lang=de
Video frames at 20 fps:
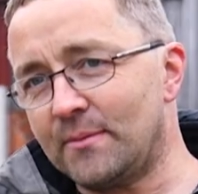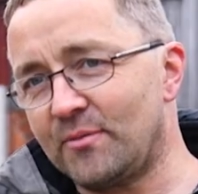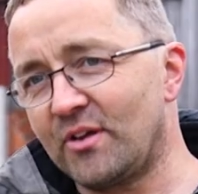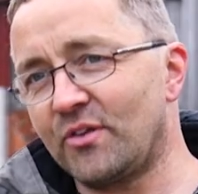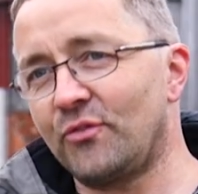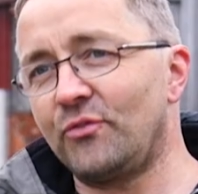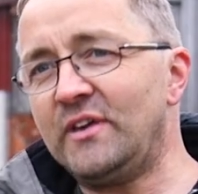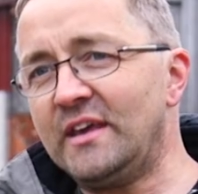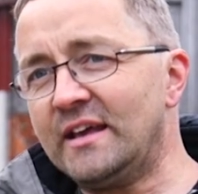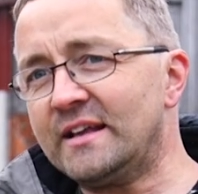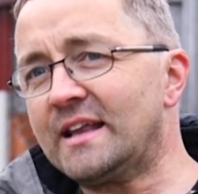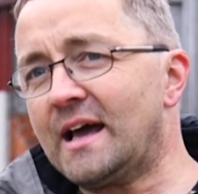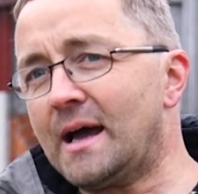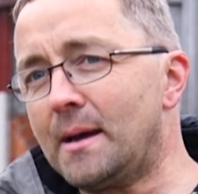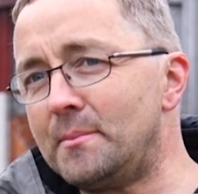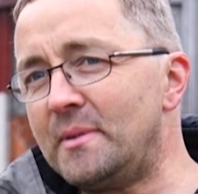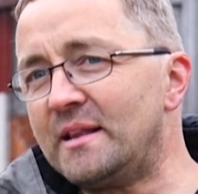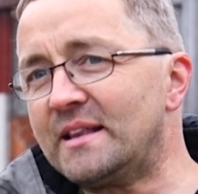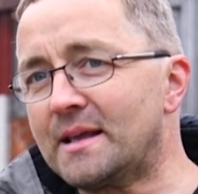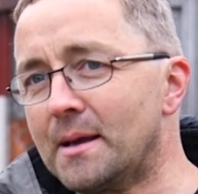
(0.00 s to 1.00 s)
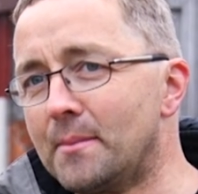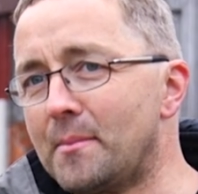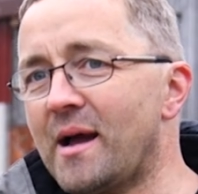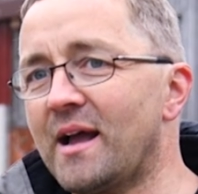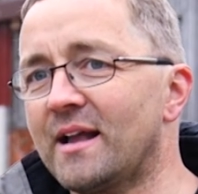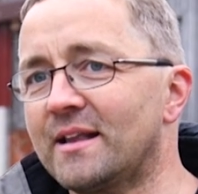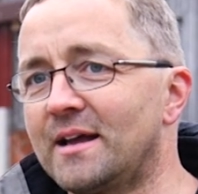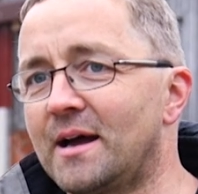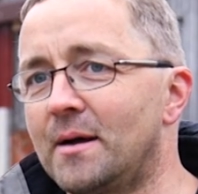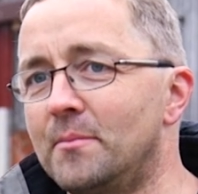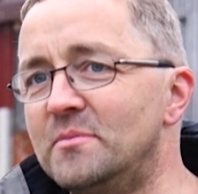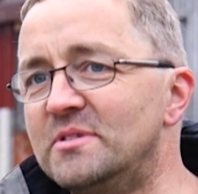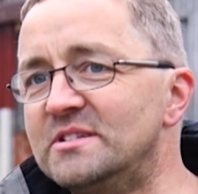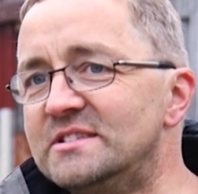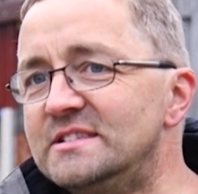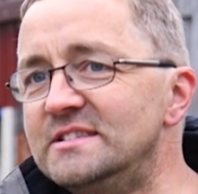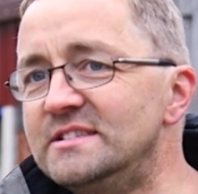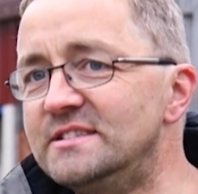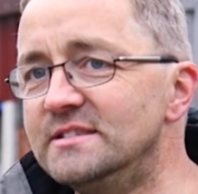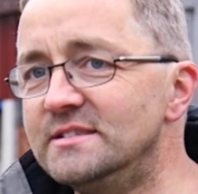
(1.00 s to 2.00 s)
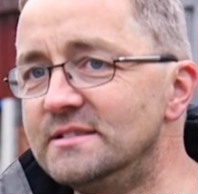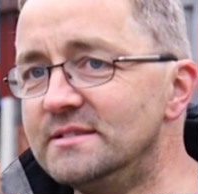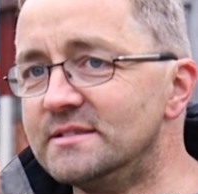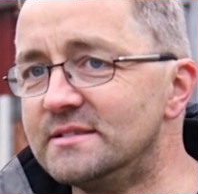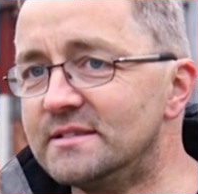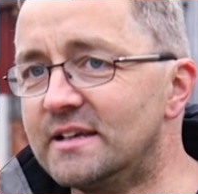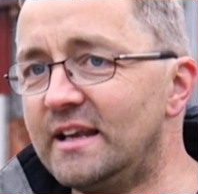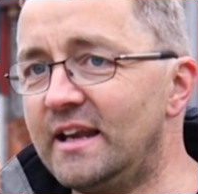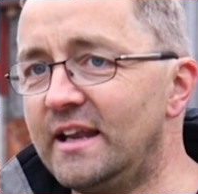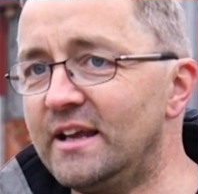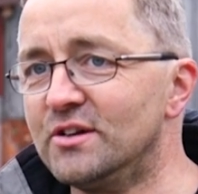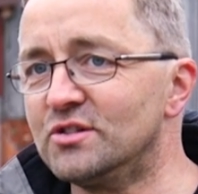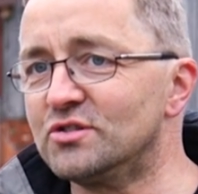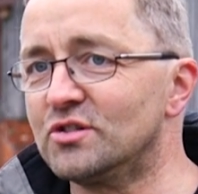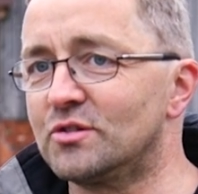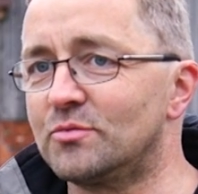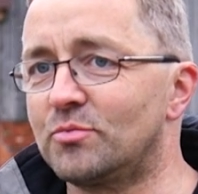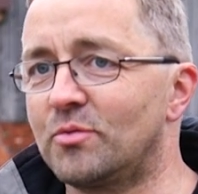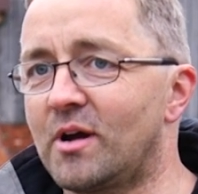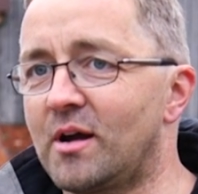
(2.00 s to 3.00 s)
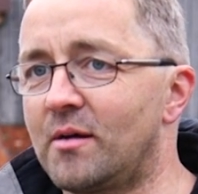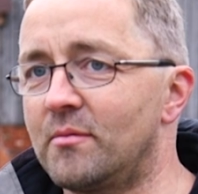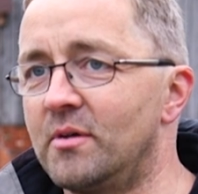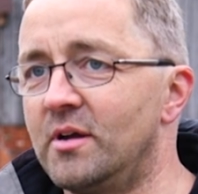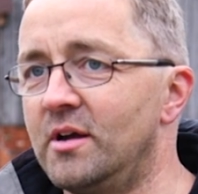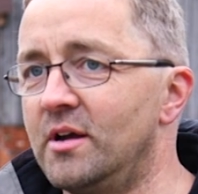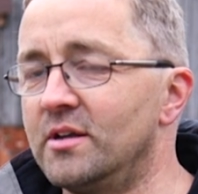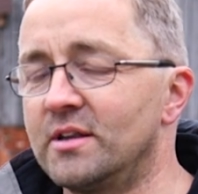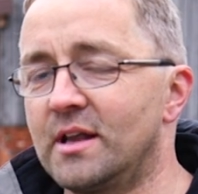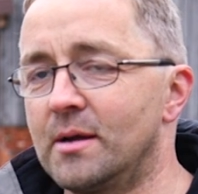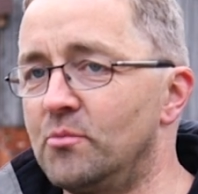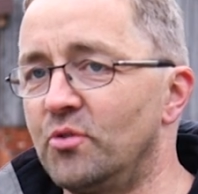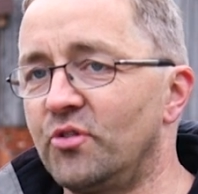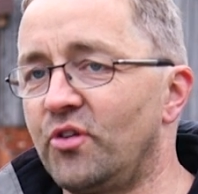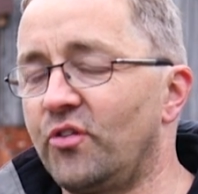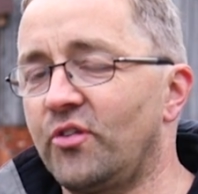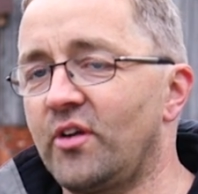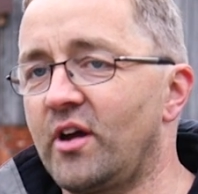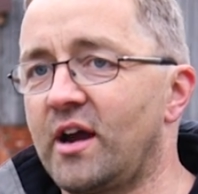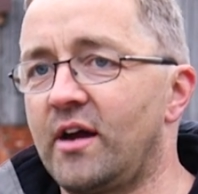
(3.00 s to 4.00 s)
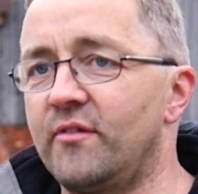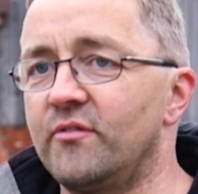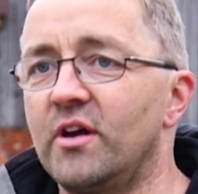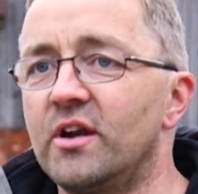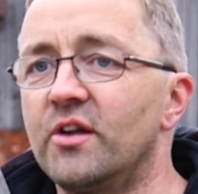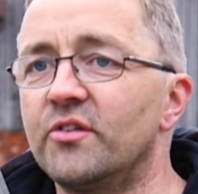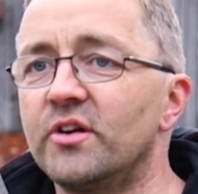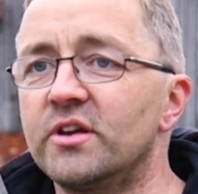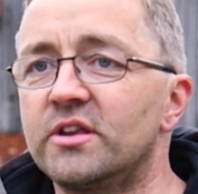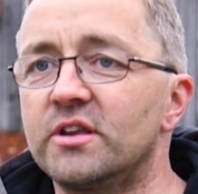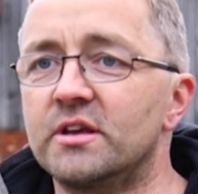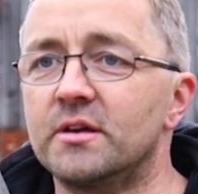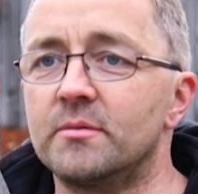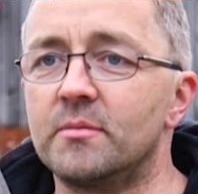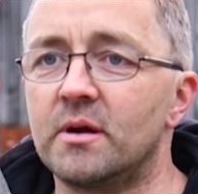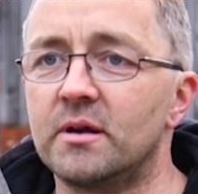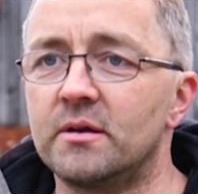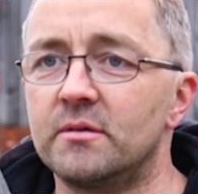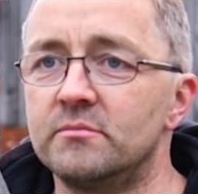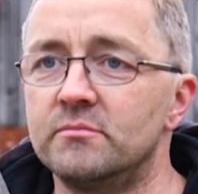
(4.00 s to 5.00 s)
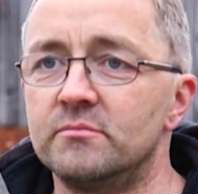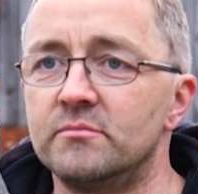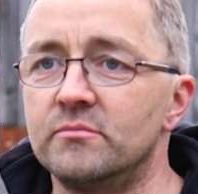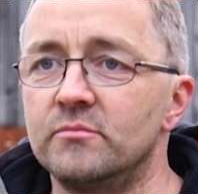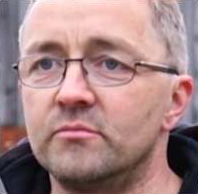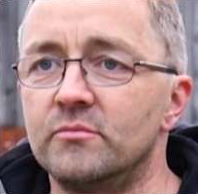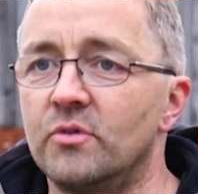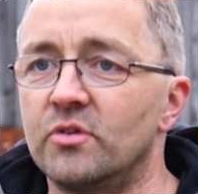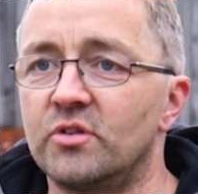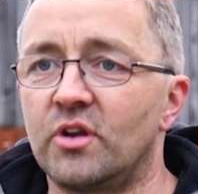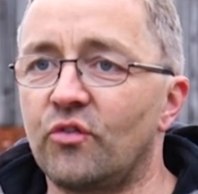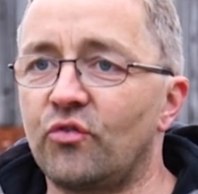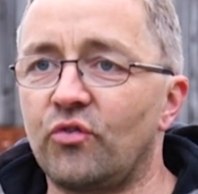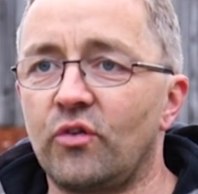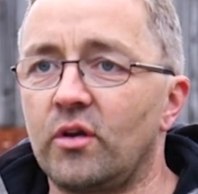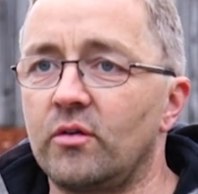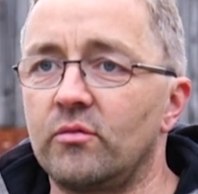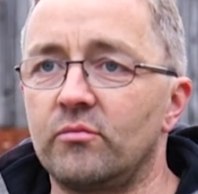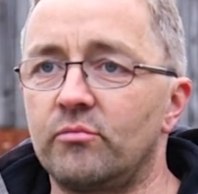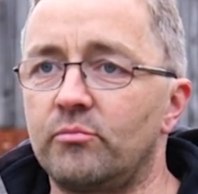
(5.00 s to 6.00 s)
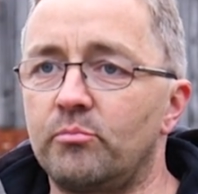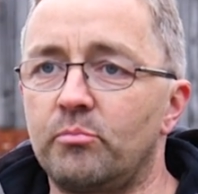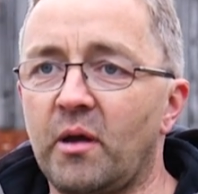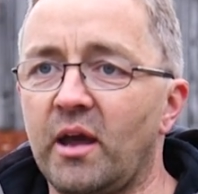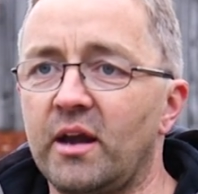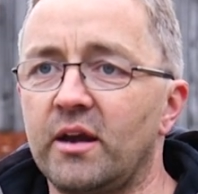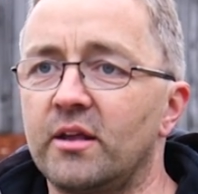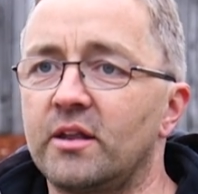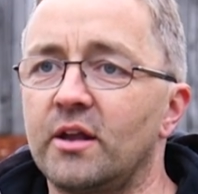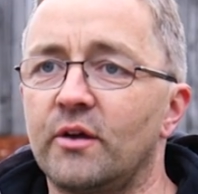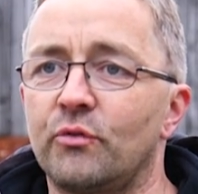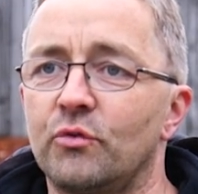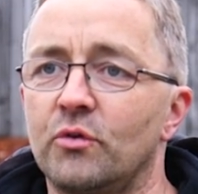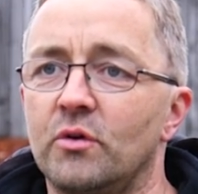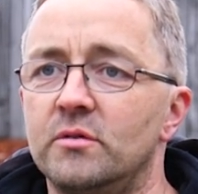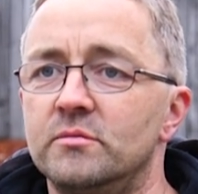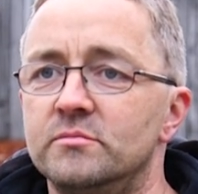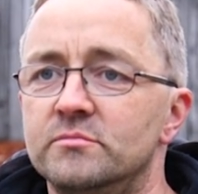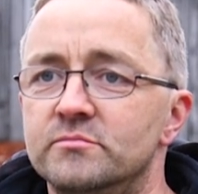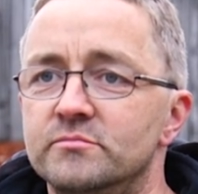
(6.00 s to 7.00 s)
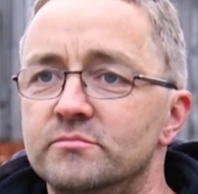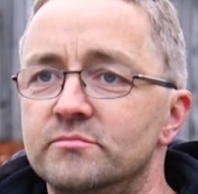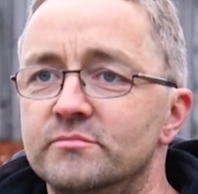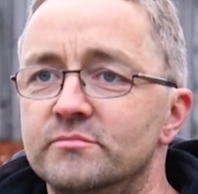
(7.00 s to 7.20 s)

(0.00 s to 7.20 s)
habe, was wir damit gemacht haben, mit diesem Gelegeschutzprogramm, dann muss ich sagen, haben wir alles richtig gemacht. Und deswegen brenne ich dafür.